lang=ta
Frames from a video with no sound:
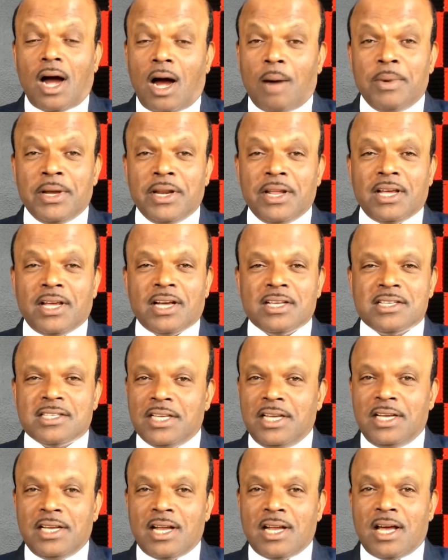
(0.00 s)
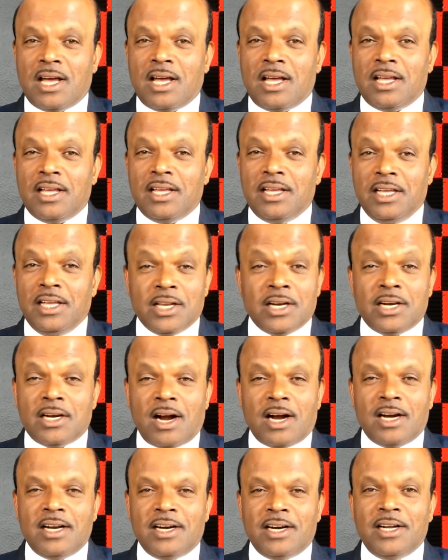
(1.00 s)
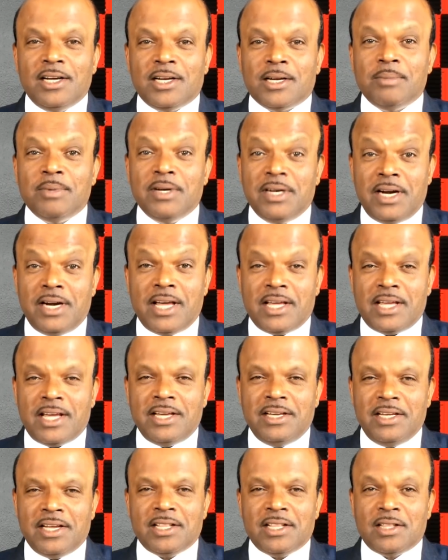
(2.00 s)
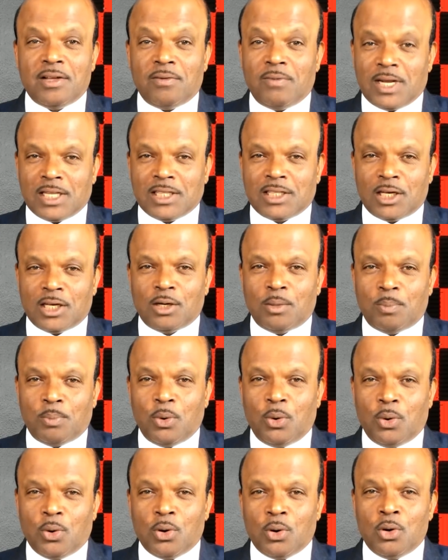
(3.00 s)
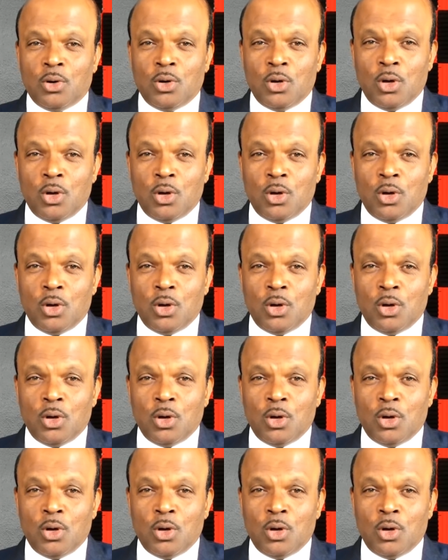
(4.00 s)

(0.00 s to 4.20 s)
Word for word: அமெரிக்கா சீனா இரு நாடுகளுக்கும் இடையே இருந்த வர்த்தக போர்